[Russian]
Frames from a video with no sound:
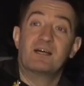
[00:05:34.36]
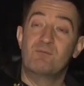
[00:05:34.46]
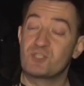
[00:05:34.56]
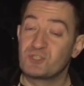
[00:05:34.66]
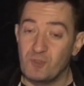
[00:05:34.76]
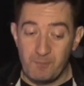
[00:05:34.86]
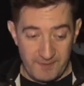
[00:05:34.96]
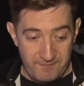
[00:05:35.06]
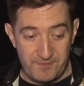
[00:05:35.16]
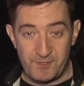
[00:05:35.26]
того,
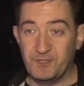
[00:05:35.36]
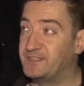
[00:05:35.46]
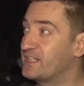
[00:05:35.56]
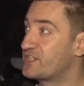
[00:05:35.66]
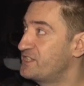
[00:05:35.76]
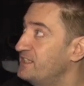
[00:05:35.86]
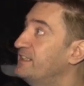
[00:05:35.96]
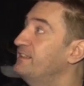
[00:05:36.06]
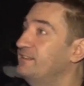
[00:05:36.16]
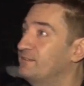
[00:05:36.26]
чтобы все это
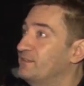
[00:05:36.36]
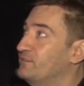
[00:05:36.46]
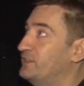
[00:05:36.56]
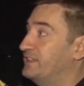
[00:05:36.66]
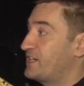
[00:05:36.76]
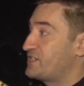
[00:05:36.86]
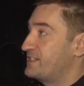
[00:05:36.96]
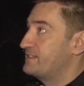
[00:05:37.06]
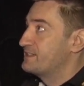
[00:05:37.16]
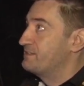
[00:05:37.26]
ожило, вот
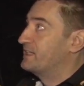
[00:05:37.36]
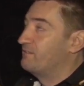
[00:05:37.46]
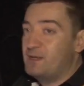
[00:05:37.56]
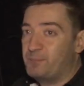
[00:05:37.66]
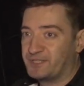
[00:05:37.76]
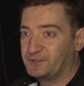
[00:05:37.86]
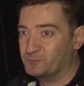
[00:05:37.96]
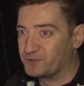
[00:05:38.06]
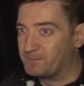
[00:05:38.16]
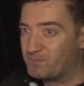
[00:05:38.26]
наша световая
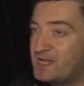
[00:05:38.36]
аппаратура.